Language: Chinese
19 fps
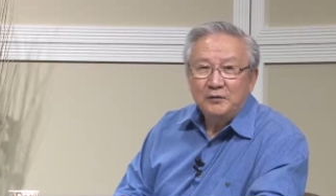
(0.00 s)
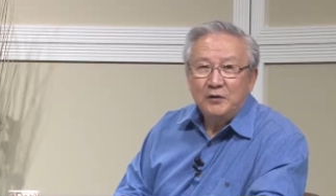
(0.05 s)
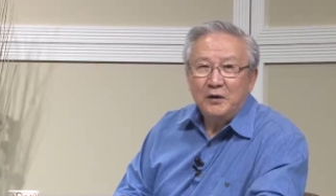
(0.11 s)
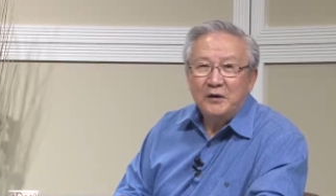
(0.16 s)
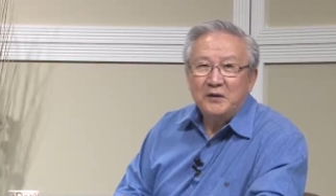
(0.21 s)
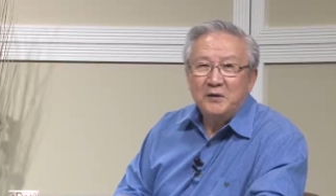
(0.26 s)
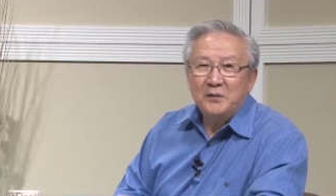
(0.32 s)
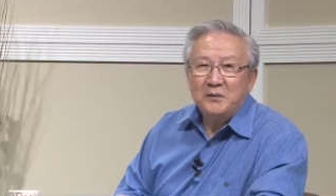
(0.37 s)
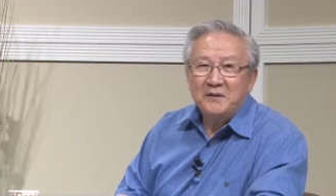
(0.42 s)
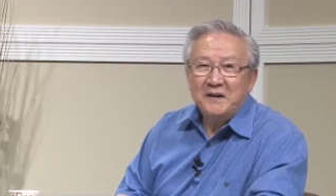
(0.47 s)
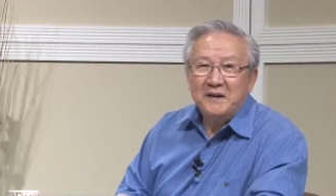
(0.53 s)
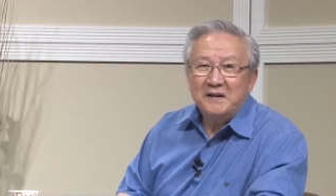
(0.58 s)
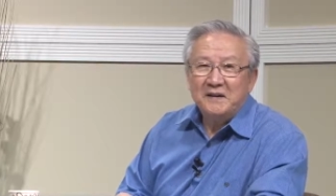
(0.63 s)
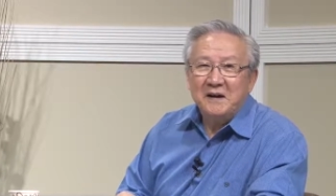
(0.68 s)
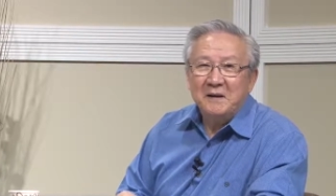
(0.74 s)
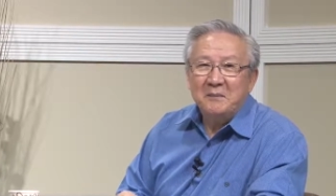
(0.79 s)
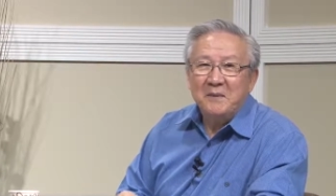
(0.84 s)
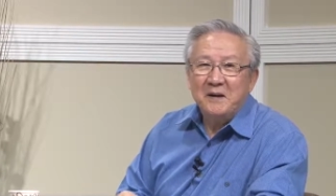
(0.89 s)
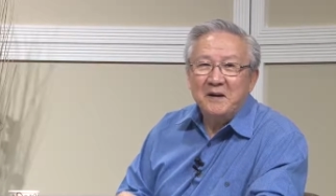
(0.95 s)
推动这个
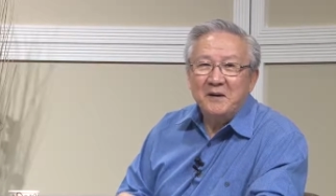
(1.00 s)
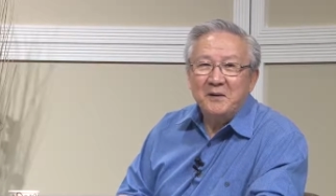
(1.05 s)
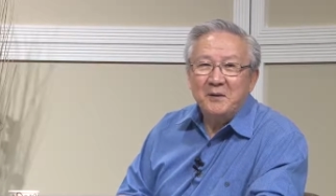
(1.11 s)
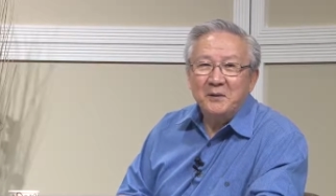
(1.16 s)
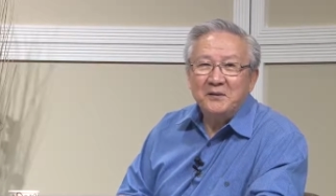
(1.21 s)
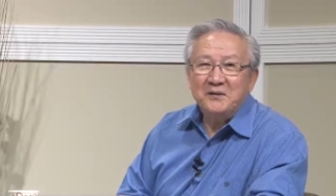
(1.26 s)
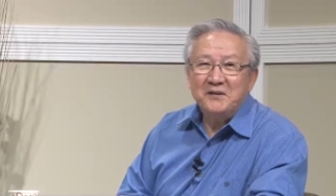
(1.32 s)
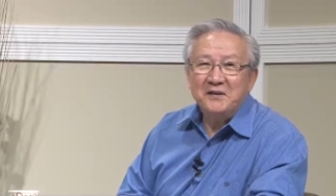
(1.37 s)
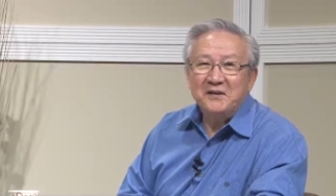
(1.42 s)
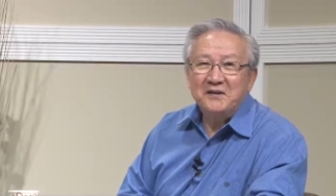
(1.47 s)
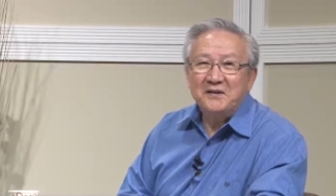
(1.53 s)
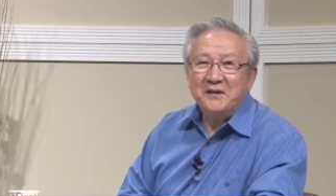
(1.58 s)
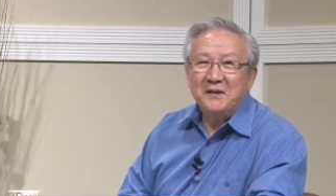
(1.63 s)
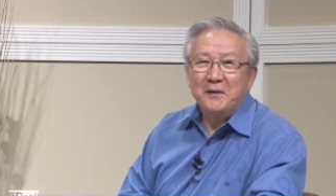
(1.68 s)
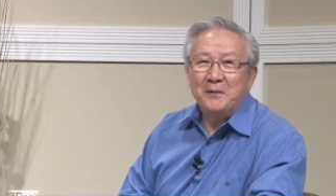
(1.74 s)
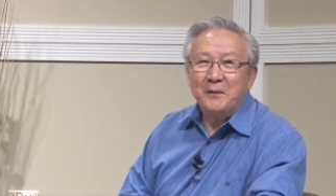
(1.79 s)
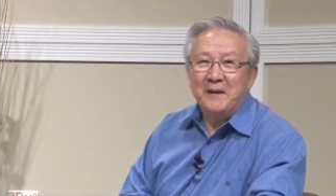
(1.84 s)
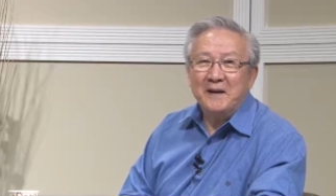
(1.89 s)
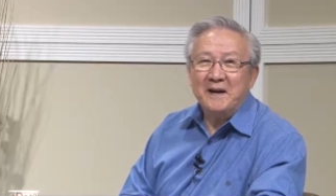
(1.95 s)
人民公社这
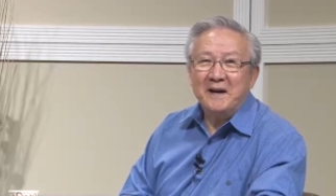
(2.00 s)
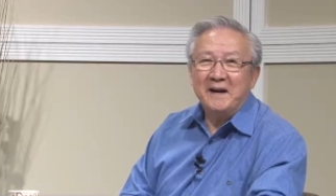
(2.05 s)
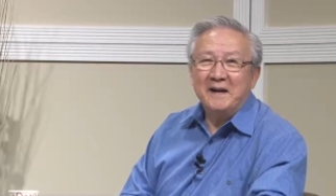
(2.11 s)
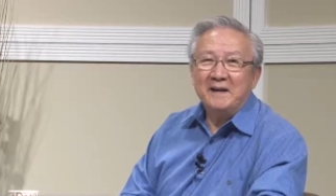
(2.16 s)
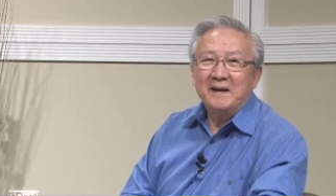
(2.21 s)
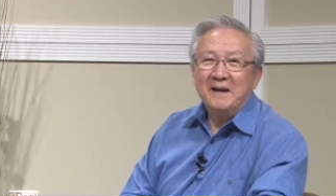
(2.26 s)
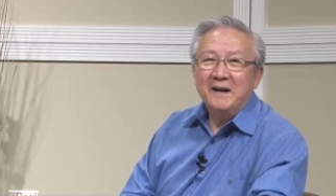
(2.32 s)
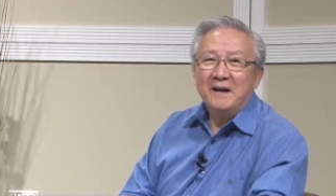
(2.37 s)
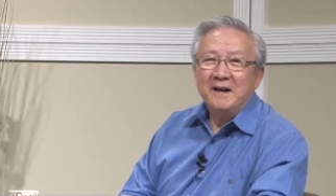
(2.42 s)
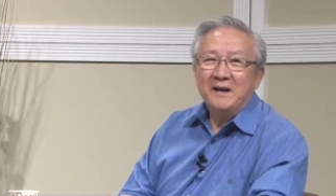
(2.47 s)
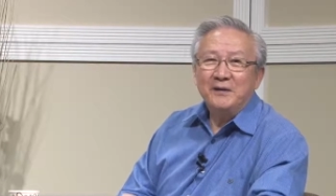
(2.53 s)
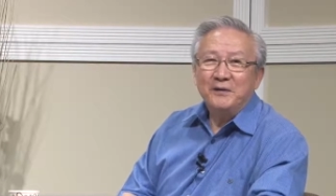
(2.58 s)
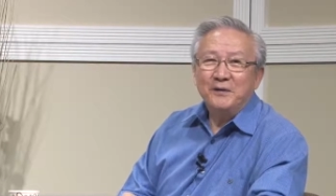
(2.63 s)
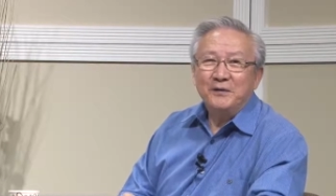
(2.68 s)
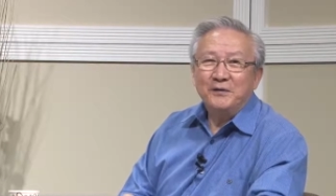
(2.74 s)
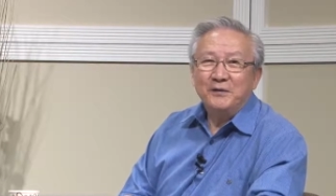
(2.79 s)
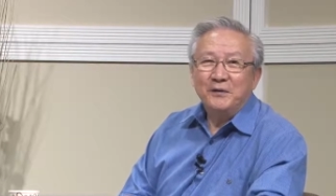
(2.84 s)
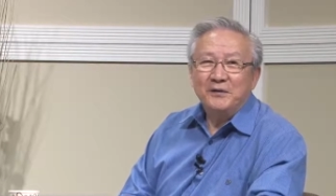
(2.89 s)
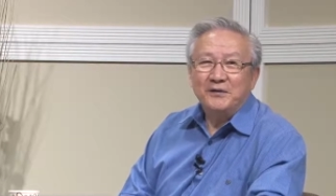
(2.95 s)
个观念，
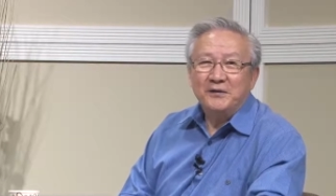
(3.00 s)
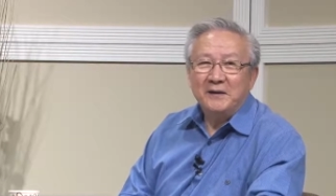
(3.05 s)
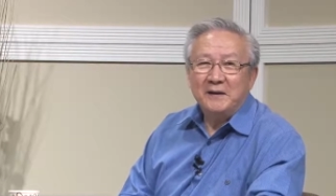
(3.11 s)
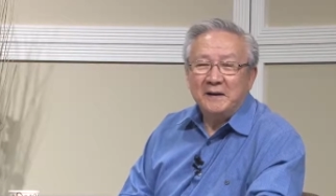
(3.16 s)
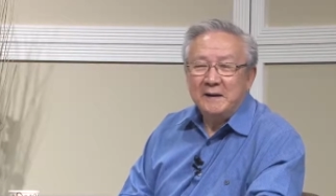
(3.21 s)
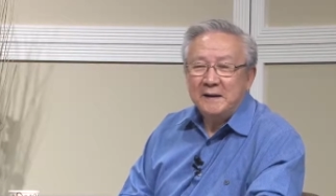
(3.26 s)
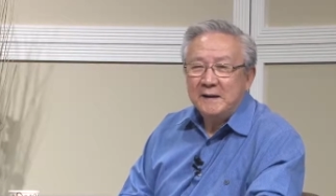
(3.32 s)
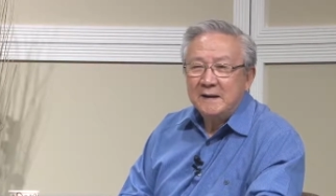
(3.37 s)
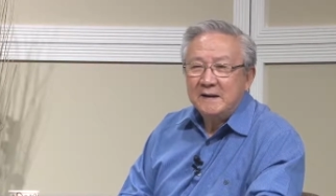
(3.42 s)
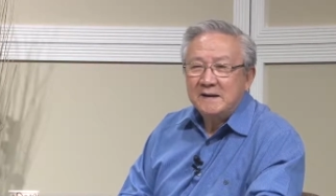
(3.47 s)
就说是呢。